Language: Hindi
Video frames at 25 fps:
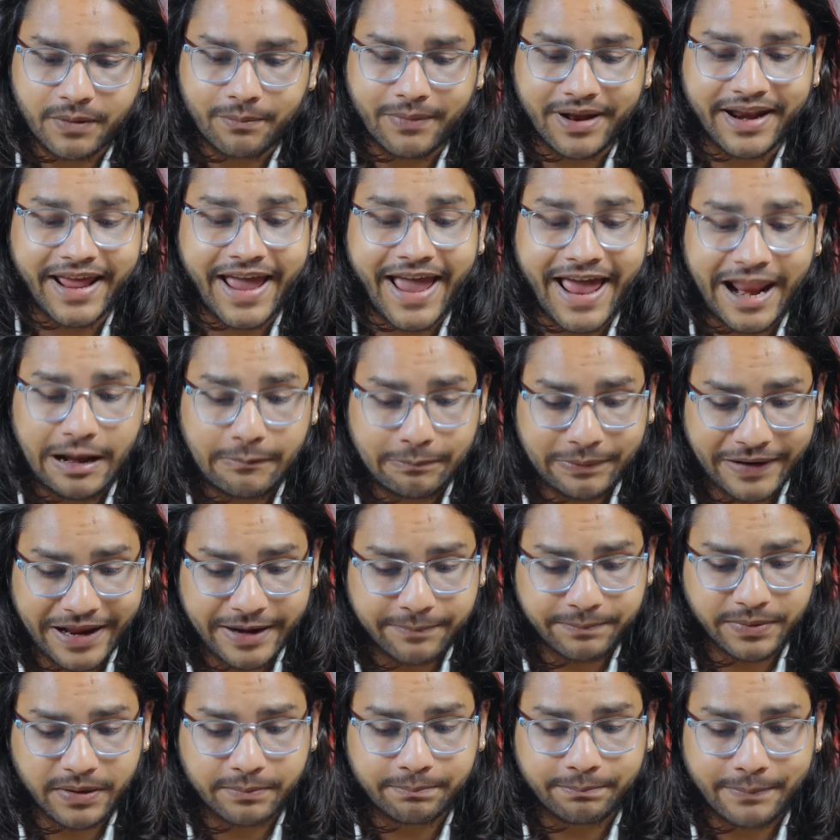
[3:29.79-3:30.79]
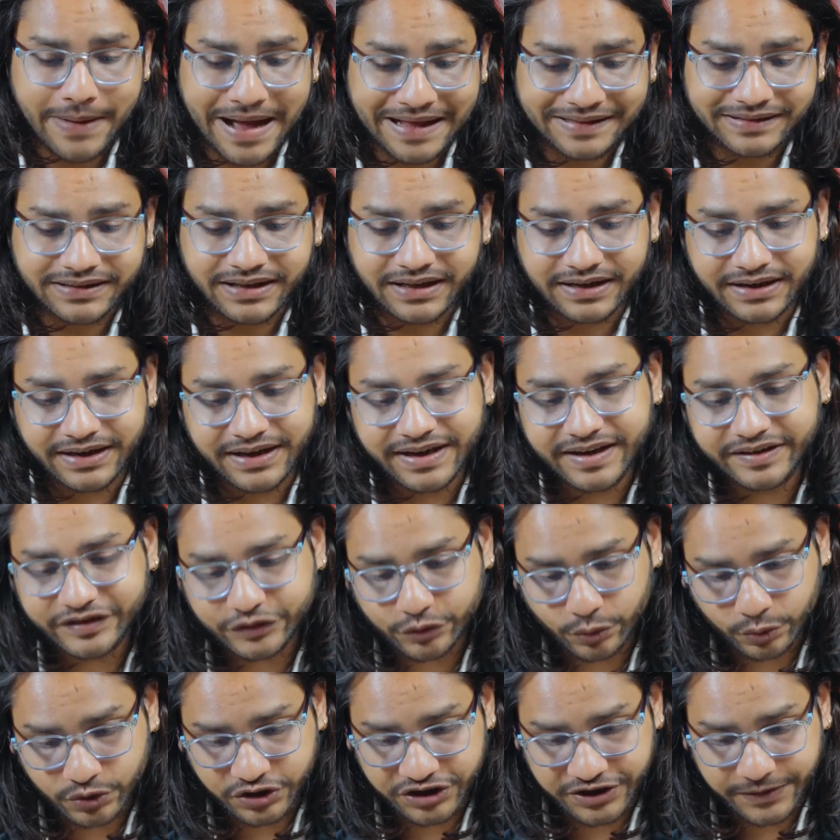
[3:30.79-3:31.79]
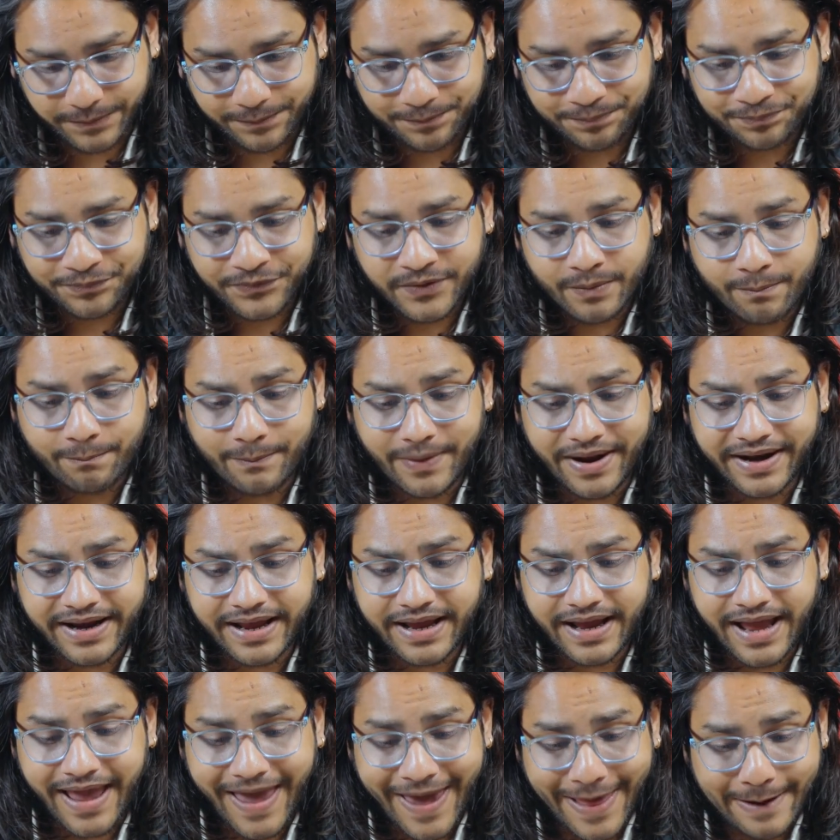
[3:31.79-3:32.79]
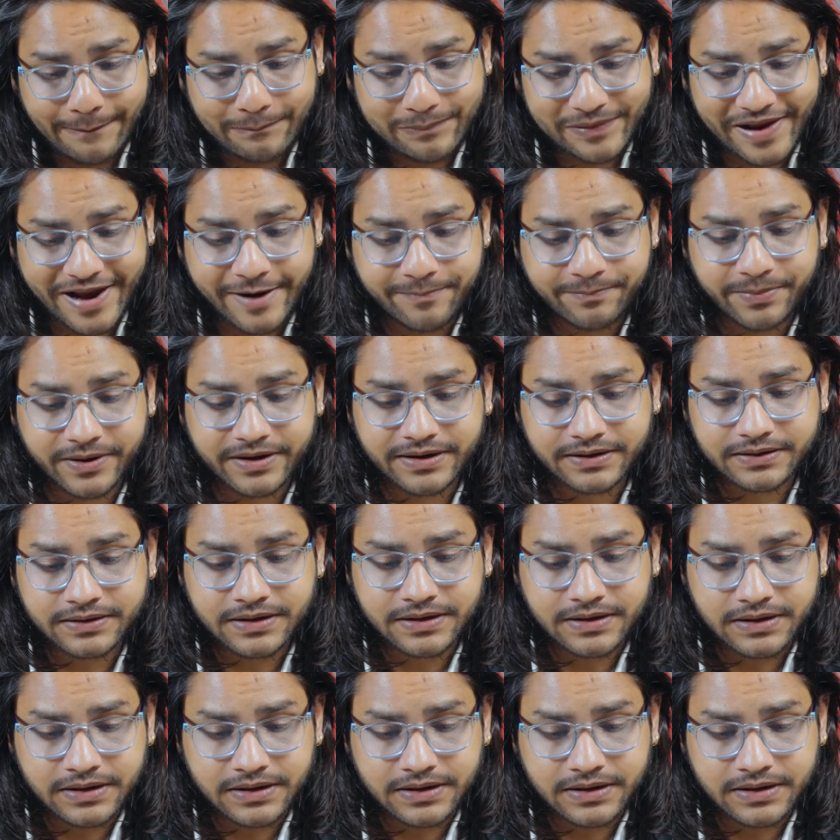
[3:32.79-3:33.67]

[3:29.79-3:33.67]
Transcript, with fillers: मैंने हेल्पलाइन पर बात करने की सोची मैंने हेल्पलाइन पर